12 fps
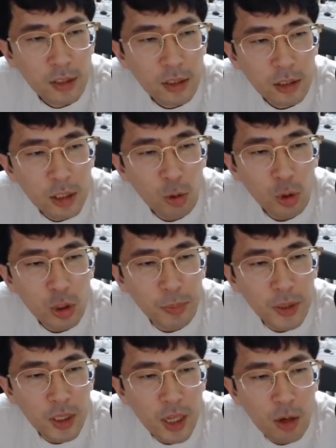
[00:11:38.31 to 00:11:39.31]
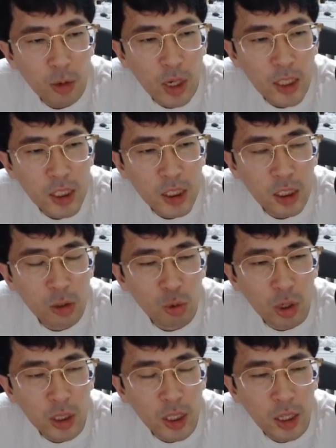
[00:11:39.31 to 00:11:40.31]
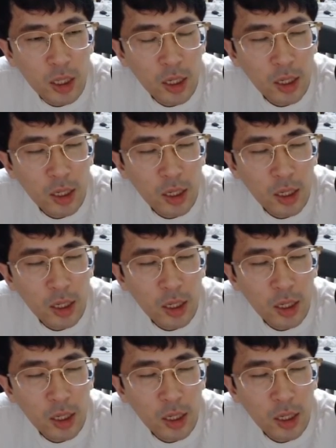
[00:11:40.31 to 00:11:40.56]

치고 싶은데 상으로 같이 치는 수가 있네